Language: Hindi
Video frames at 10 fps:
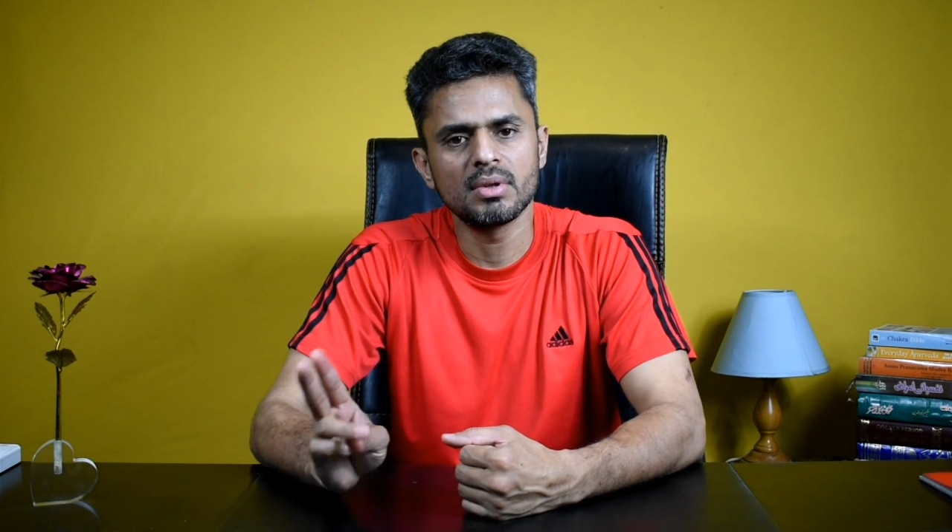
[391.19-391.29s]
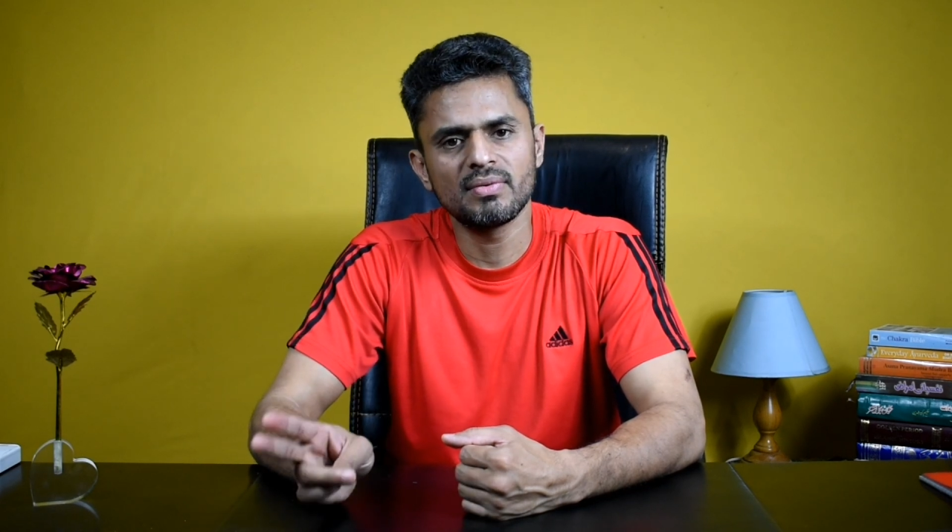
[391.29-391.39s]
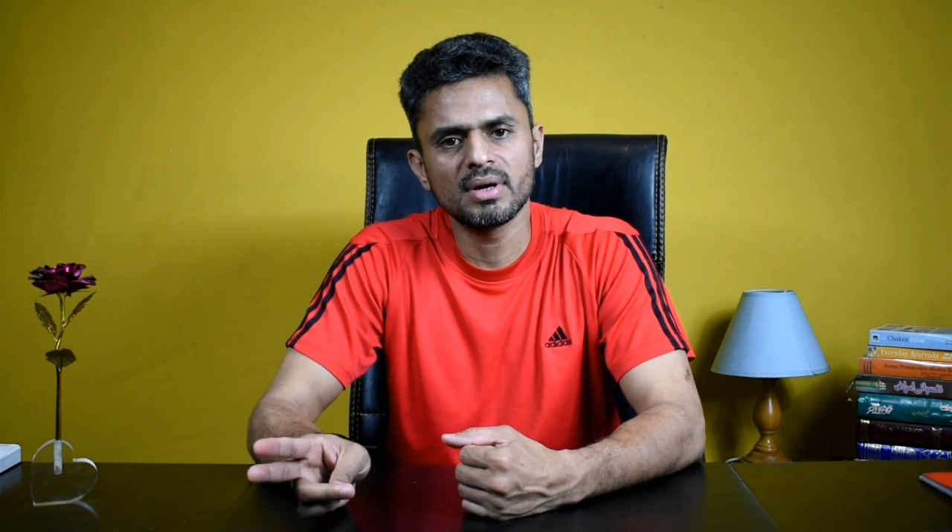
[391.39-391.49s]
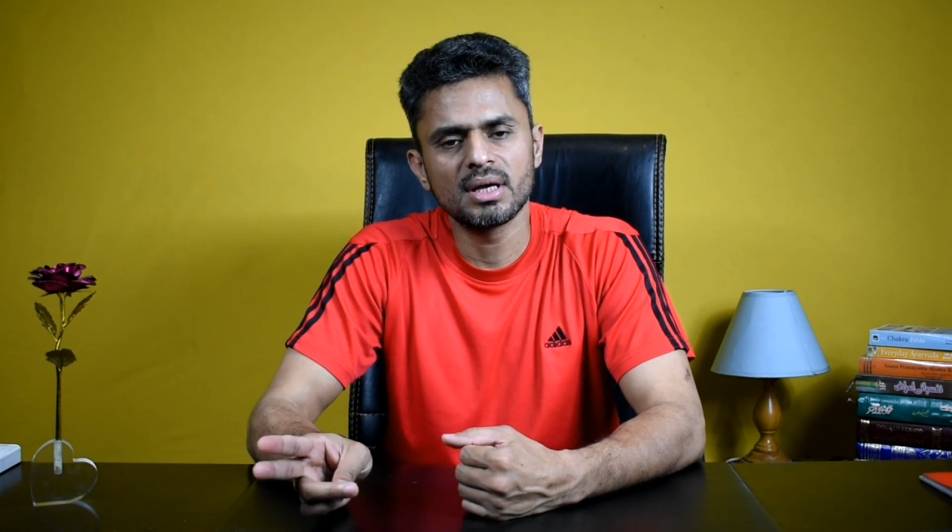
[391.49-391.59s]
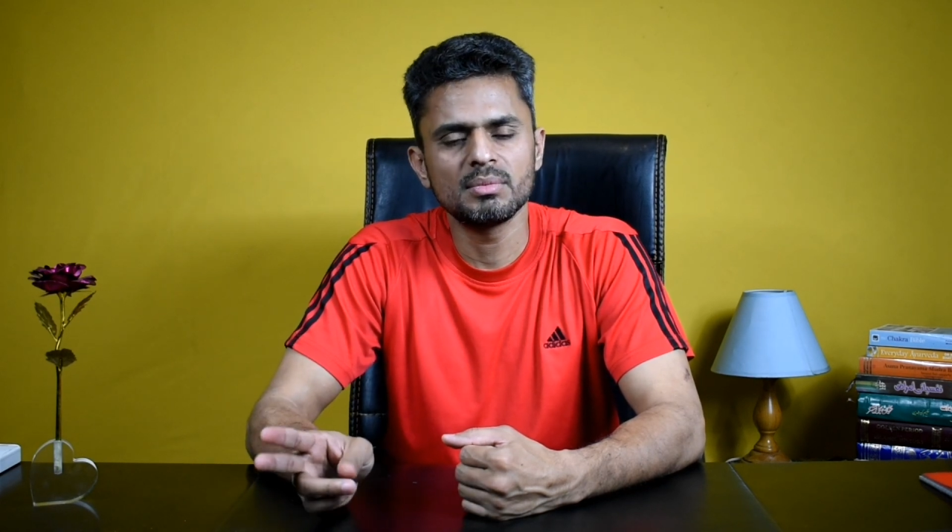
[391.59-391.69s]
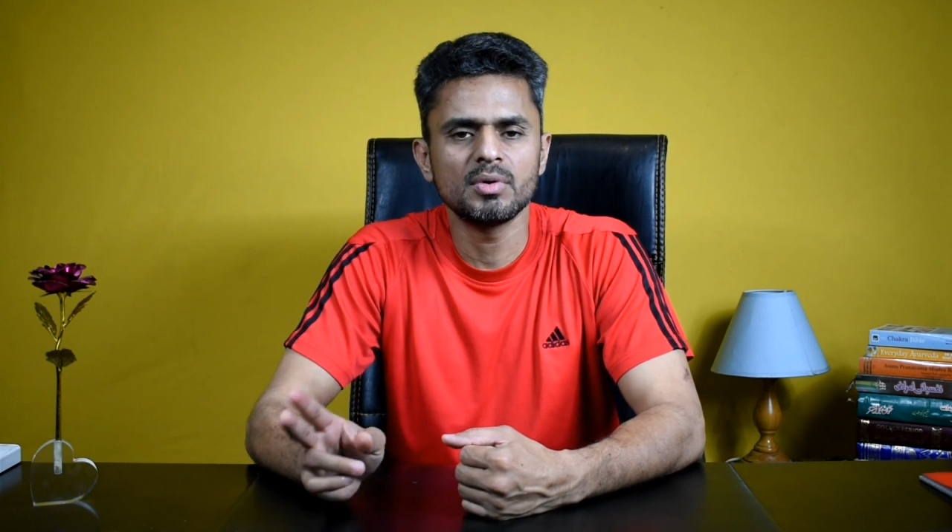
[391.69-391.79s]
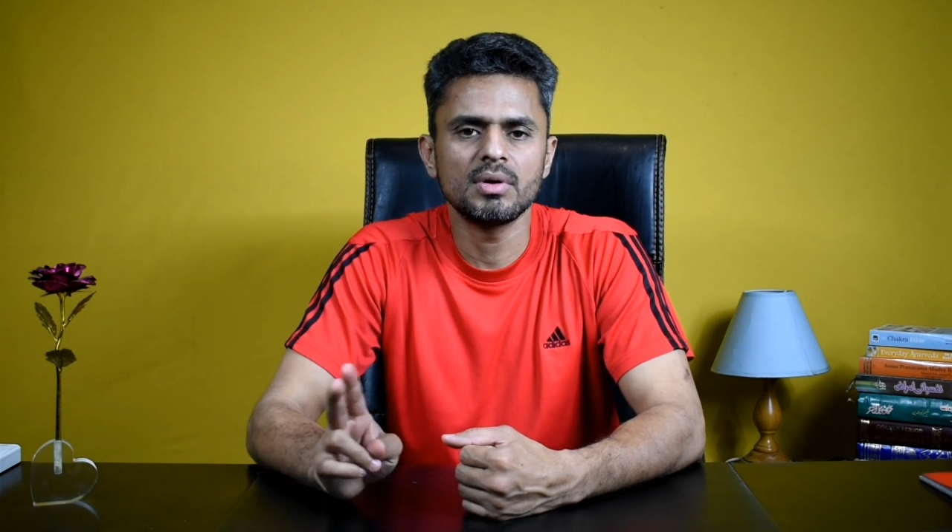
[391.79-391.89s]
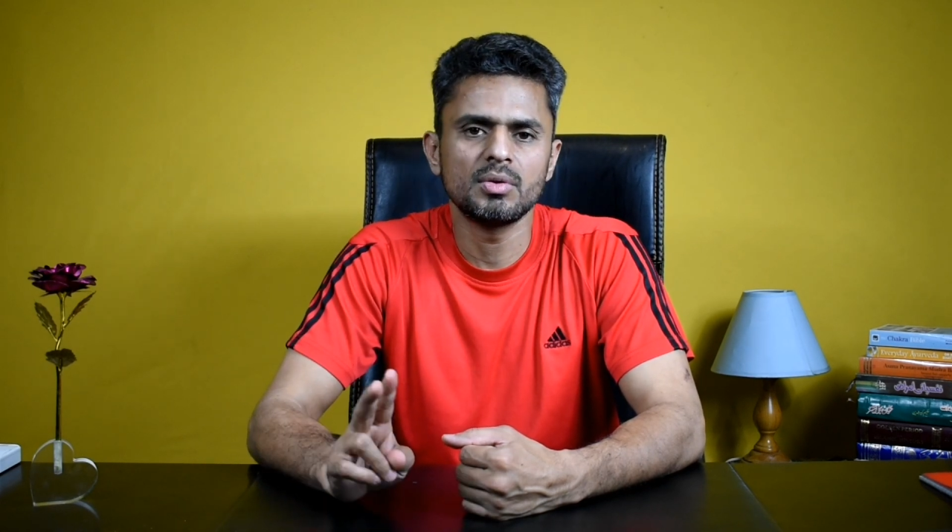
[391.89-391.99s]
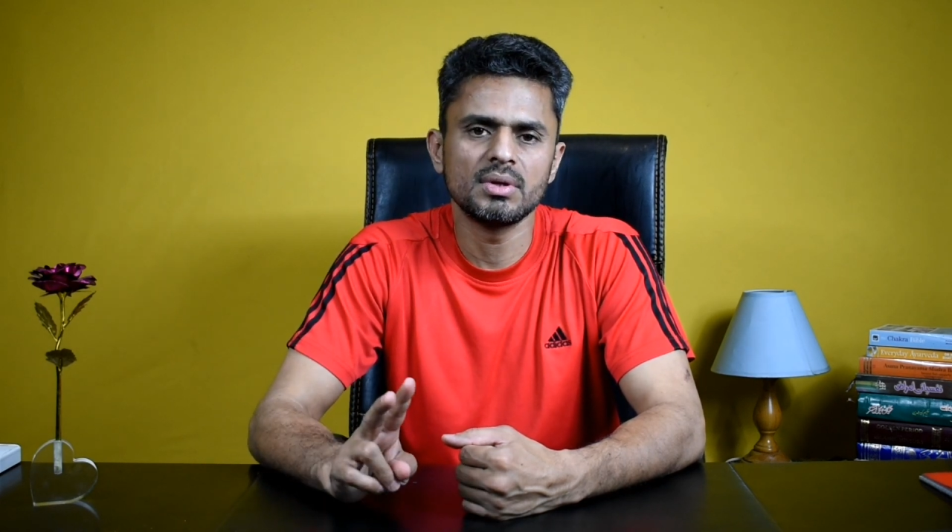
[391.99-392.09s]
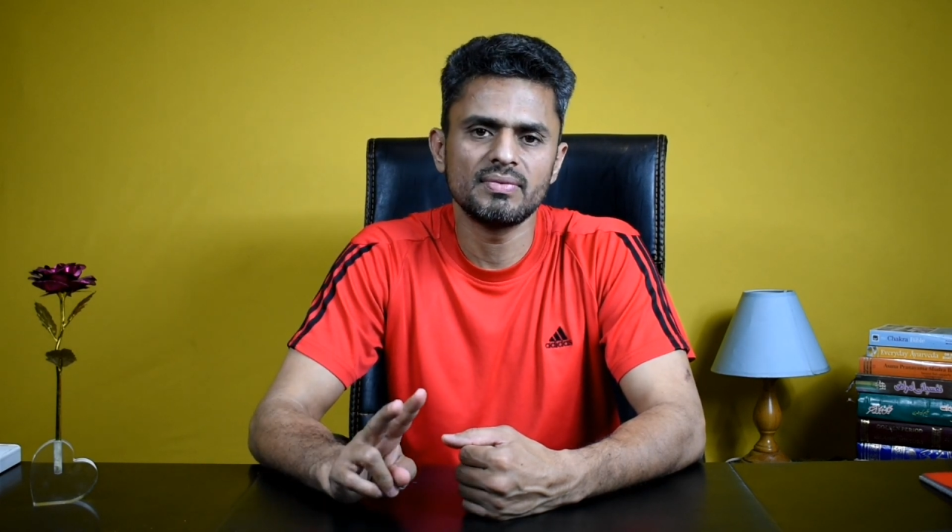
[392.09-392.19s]
दो दफ़ा गर्म
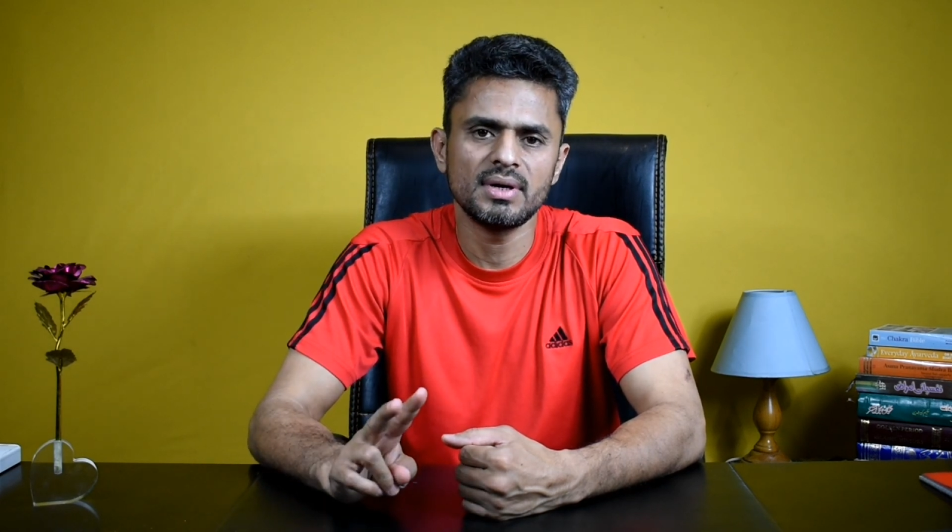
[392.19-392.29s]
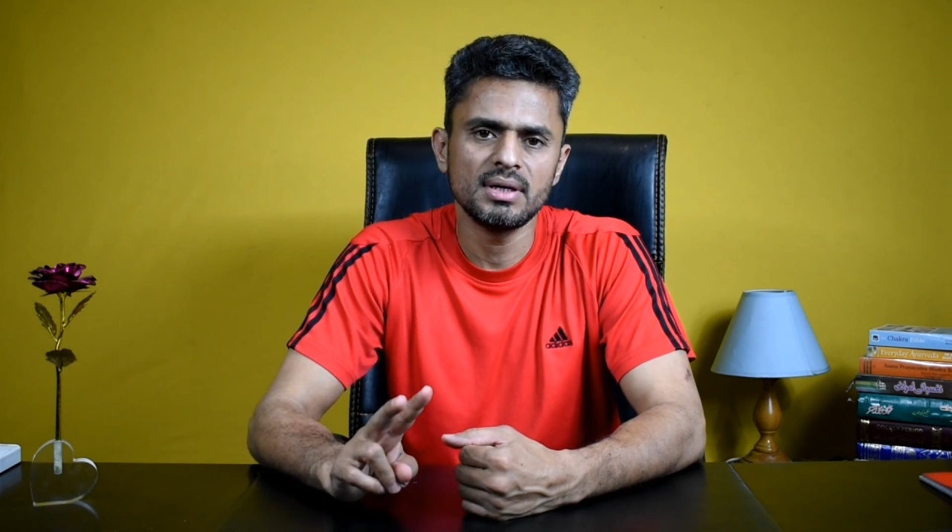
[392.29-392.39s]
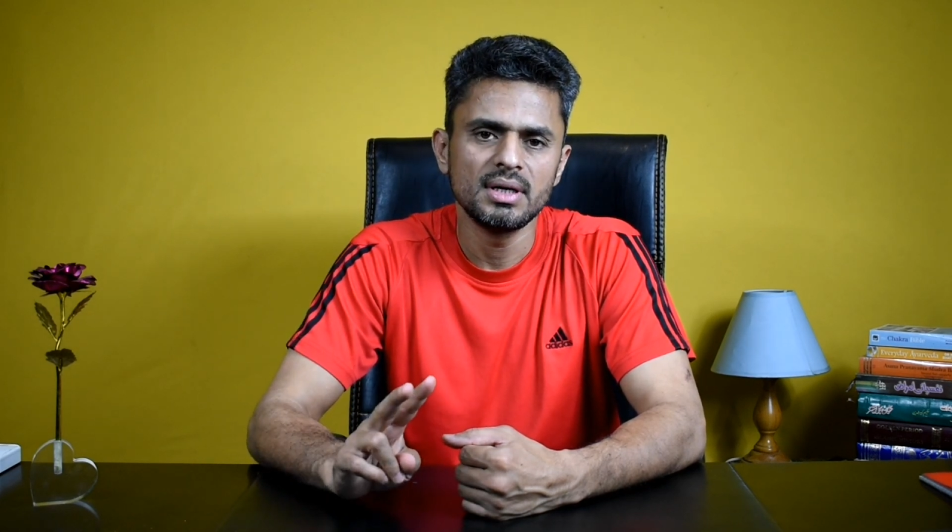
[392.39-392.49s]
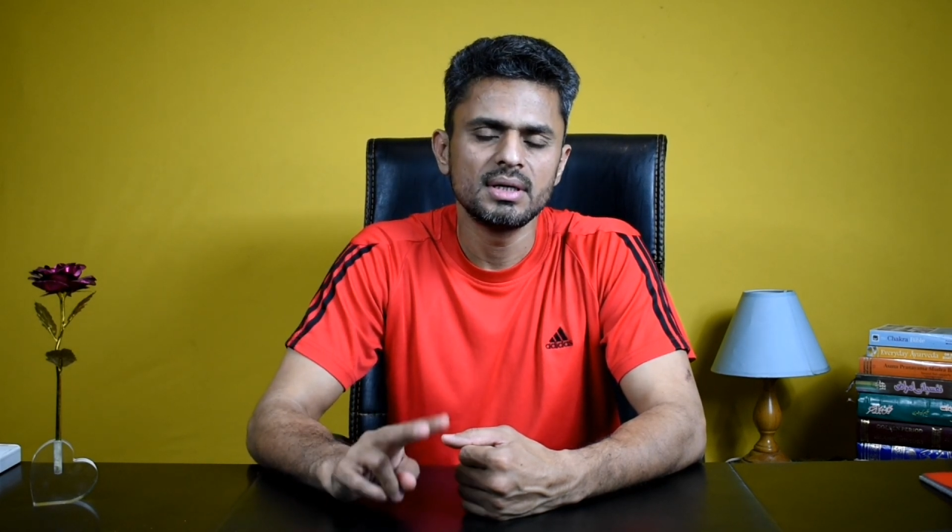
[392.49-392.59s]
होगा दो दफ़ा